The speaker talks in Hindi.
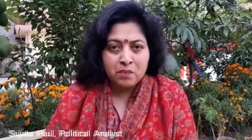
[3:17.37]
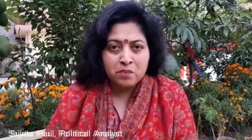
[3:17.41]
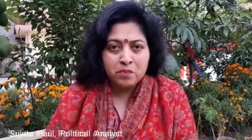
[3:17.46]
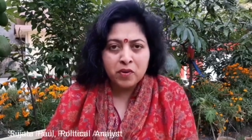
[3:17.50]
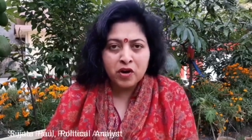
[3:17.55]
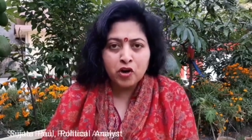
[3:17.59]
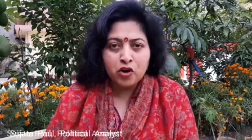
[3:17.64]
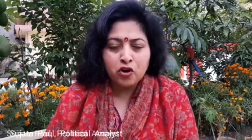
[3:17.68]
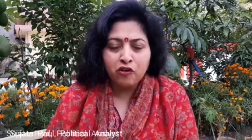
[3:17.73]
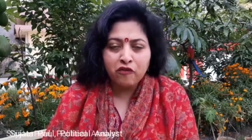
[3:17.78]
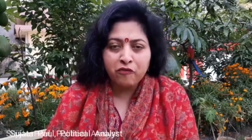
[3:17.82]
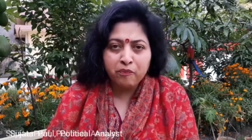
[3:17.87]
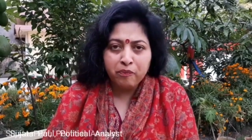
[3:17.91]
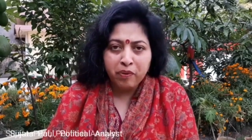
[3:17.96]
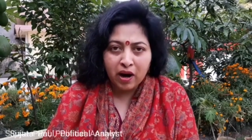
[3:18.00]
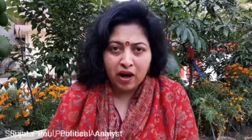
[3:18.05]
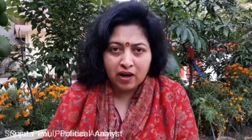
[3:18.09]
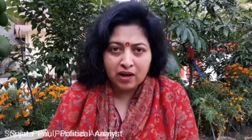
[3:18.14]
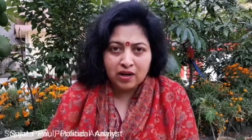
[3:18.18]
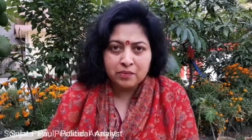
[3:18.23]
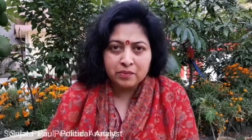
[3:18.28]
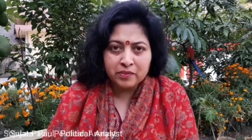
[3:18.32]
मेंबर
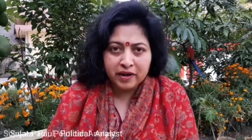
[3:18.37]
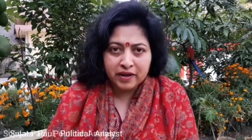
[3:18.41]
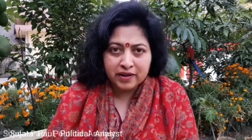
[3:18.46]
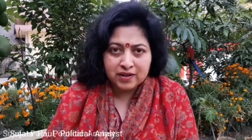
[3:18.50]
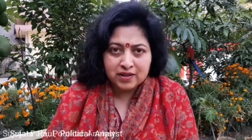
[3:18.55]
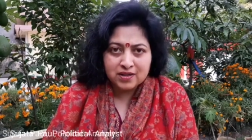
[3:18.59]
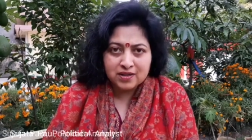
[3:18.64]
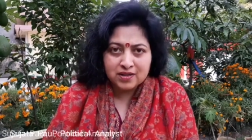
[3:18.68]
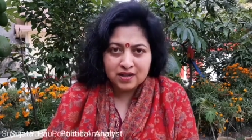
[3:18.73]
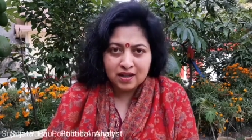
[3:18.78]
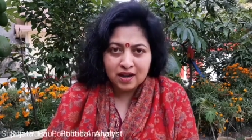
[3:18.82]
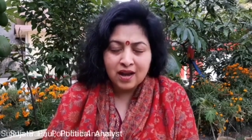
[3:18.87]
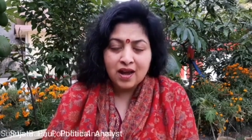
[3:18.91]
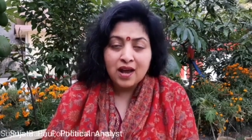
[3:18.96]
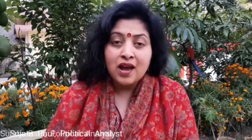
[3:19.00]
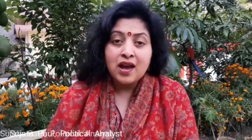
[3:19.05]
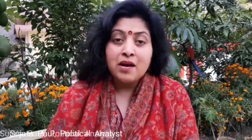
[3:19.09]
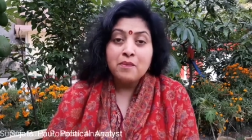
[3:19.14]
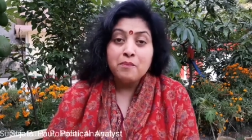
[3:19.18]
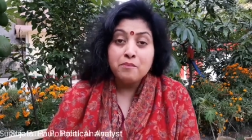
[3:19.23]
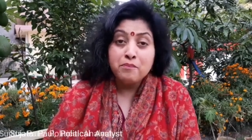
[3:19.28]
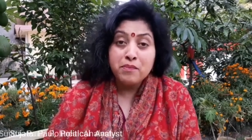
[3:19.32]
ऑफ पार्लियामेंट
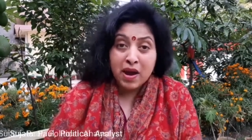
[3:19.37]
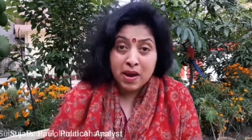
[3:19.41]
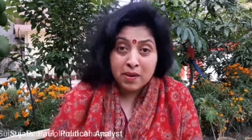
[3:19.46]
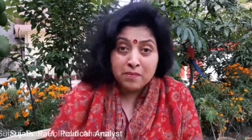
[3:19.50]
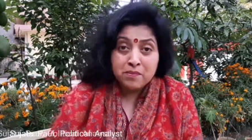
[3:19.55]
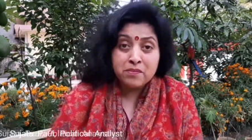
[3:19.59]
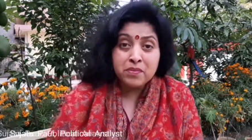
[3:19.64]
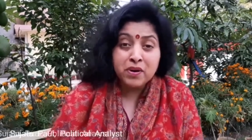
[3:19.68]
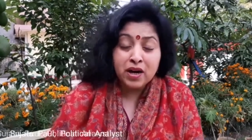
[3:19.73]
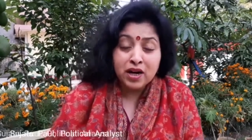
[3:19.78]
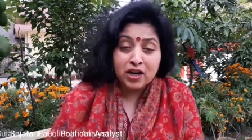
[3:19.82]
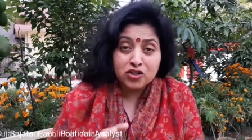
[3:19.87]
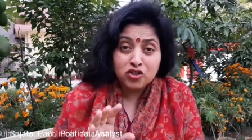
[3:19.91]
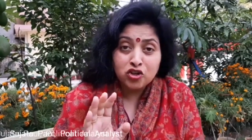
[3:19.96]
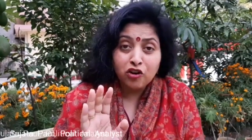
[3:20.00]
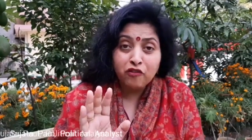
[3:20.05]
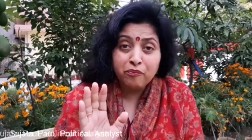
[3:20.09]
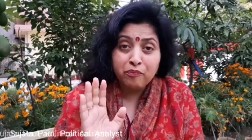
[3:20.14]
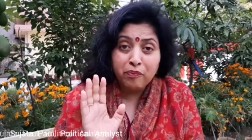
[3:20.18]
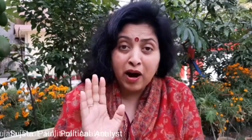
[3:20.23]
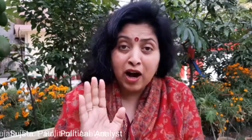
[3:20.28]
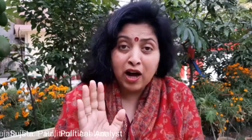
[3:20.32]

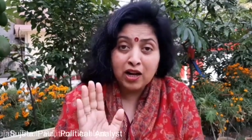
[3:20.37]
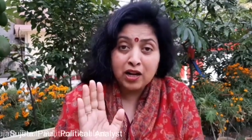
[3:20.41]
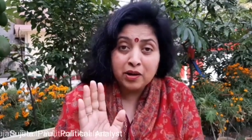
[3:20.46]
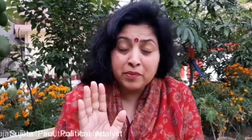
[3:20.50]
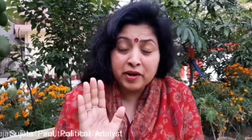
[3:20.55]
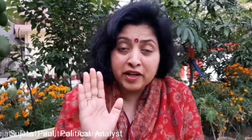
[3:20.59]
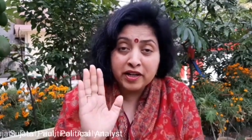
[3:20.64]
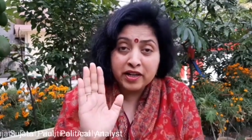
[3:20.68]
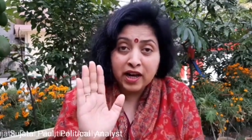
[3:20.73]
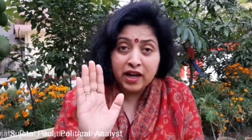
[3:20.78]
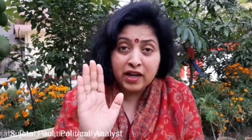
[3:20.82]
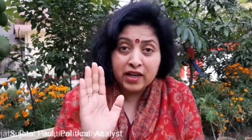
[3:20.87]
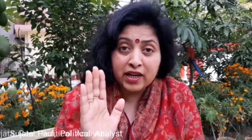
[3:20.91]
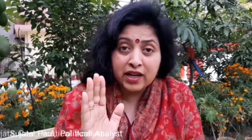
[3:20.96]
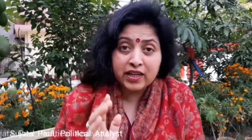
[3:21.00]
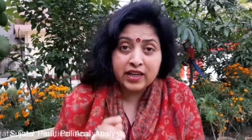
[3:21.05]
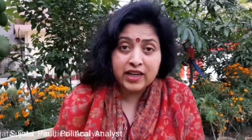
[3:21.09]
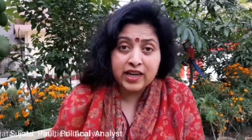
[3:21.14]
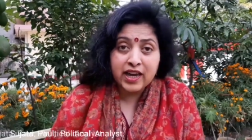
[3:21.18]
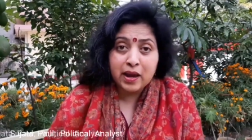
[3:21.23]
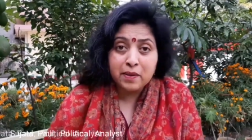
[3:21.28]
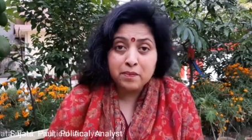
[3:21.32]
मेंबर्स ऑफ पार्लियामेंट
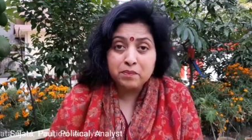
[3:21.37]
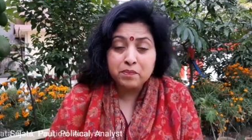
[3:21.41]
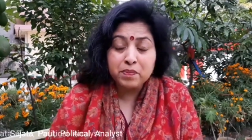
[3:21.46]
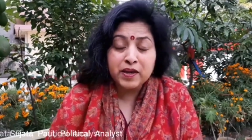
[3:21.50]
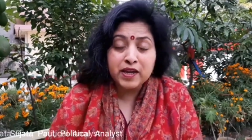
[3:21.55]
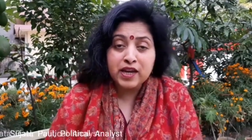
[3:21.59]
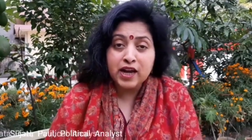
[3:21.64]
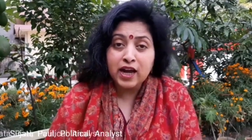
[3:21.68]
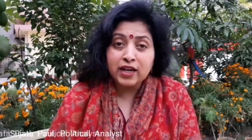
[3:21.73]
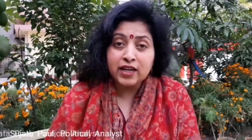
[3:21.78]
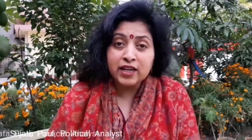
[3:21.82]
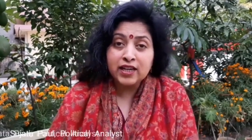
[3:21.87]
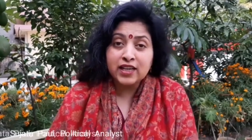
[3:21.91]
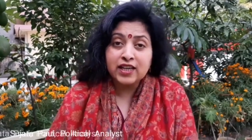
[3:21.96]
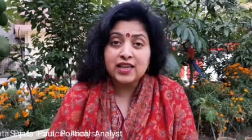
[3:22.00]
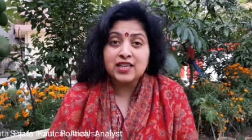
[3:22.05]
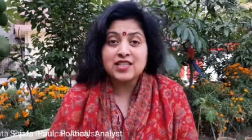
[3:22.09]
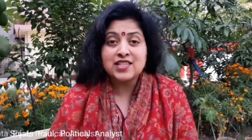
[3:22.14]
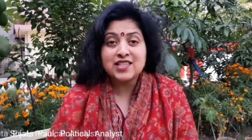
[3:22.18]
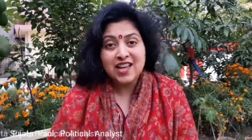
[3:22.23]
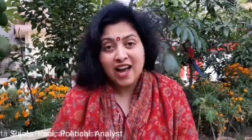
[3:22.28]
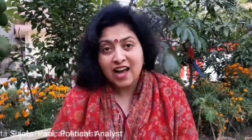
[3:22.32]
यानी कि एमपी यानी
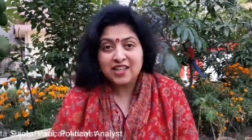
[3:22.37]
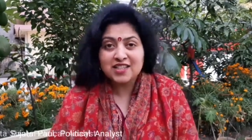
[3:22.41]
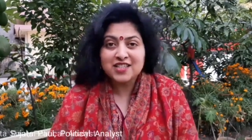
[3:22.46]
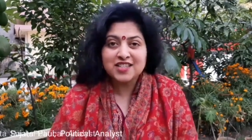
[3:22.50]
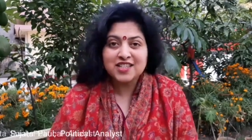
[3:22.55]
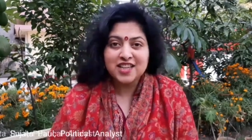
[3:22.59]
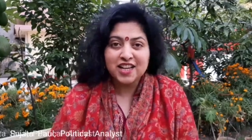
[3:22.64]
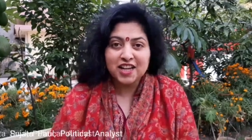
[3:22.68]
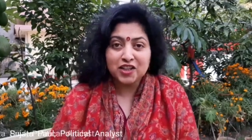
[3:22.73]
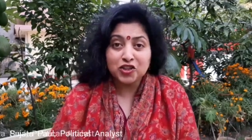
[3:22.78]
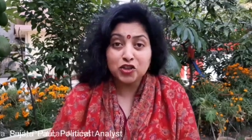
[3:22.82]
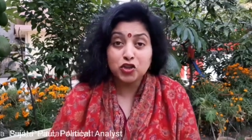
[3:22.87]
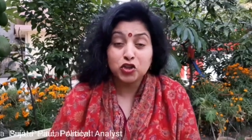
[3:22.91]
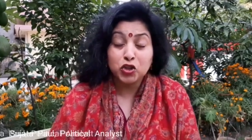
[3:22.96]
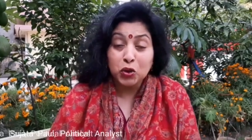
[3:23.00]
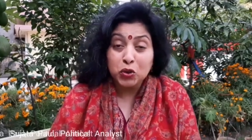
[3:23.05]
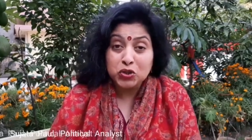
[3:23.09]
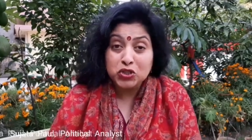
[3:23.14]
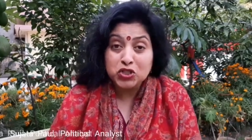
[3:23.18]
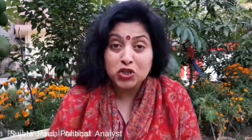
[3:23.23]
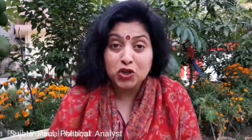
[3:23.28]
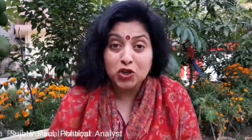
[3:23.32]
कि सांसद
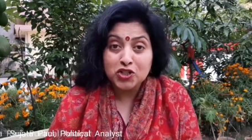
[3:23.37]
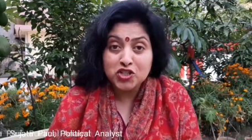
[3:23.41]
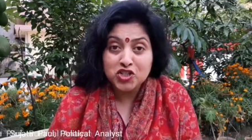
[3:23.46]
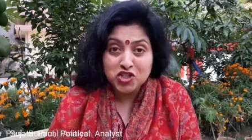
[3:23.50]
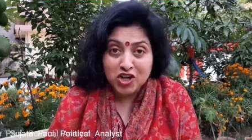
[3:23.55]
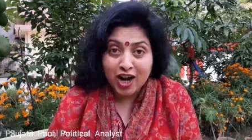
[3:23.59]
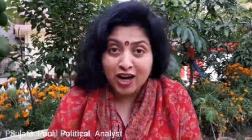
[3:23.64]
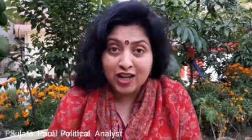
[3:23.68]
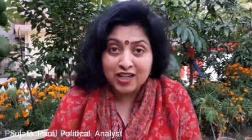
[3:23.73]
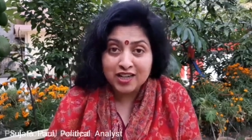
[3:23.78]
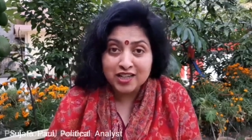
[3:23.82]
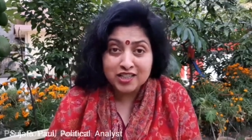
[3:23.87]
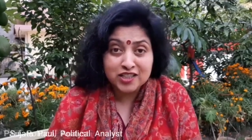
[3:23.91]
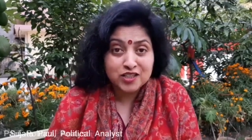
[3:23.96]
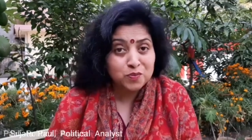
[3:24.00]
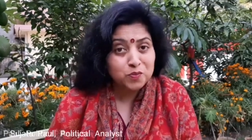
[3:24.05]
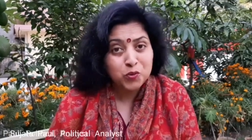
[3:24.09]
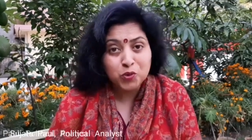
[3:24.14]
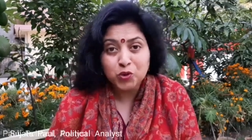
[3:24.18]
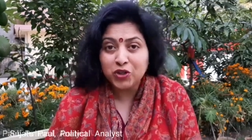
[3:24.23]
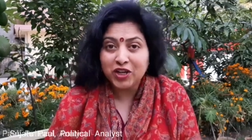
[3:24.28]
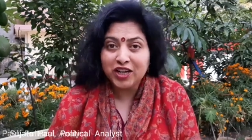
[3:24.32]

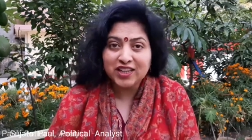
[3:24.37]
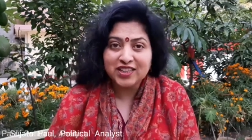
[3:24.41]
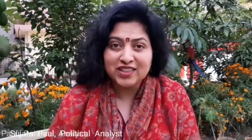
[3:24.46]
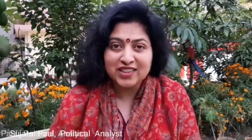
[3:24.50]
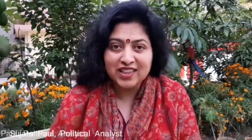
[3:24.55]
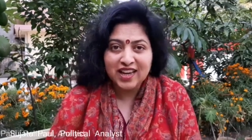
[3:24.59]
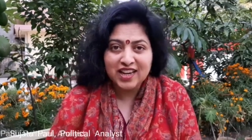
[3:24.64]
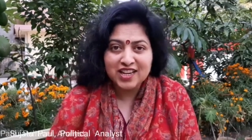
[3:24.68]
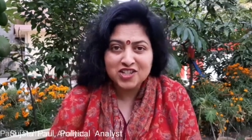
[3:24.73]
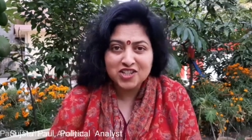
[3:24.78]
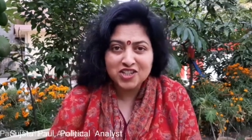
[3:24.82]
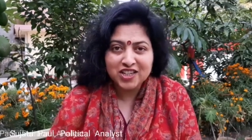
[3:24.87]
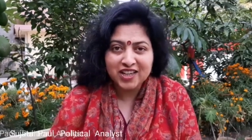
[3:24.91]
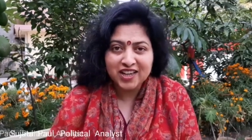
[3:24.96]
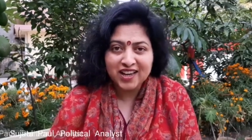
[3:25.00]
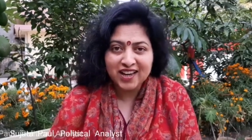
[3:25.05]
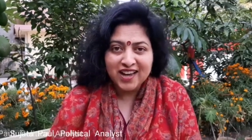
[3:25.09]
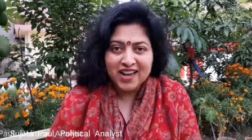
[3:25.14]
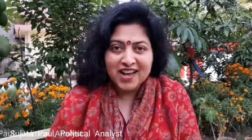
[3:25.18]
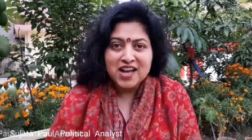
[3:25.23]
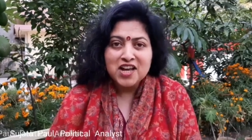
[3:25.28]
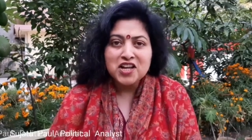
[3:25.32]
240 पूरे देश
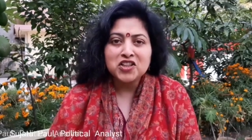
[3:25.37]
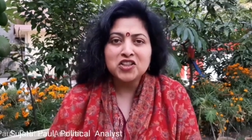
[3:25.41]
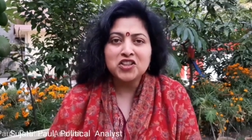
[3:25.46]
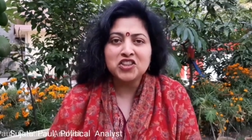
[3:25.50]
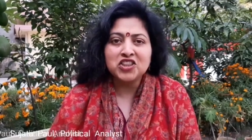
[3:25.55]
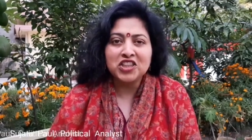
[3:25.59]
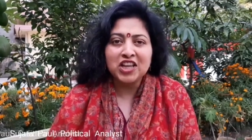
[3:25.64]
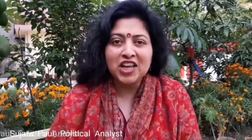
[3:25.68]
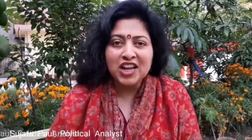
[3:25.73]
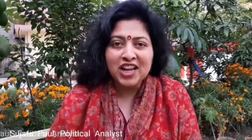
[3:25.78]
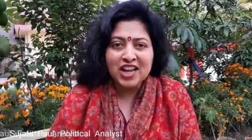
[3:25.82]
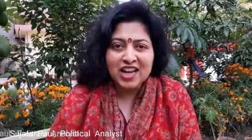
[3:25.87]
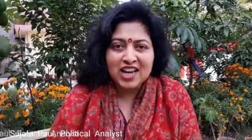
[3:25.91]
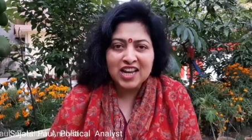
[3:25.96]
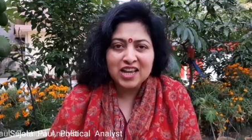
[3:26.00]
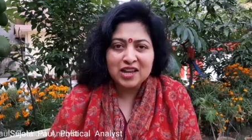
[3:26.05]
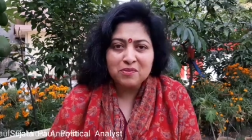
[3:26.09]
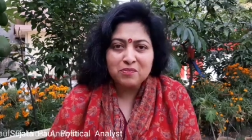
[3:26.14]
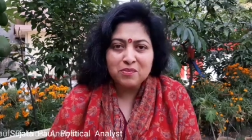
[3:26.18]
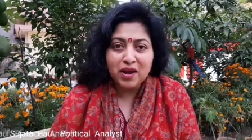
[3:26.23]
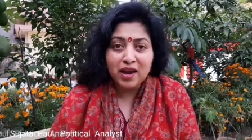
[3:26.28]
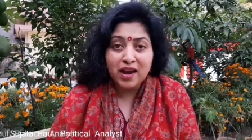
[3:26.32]
के
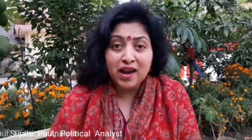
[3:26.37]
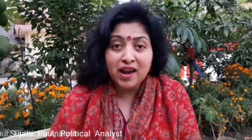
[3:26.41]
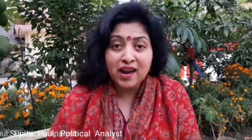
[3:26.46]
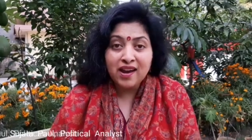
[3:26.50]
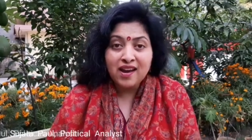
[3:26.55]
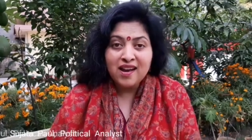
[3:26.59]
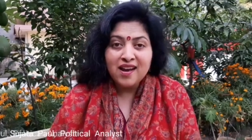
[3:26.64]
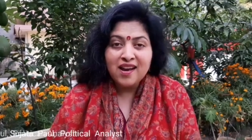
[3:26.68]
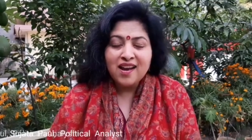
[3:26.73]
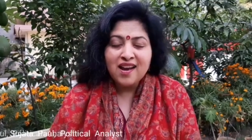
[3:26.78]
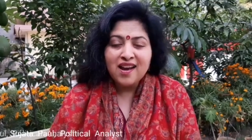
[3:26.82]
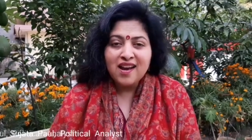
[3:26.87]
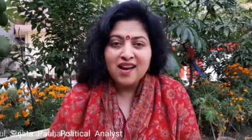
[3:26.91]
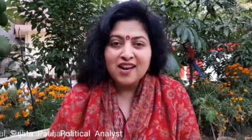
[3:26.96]
दिल्ली में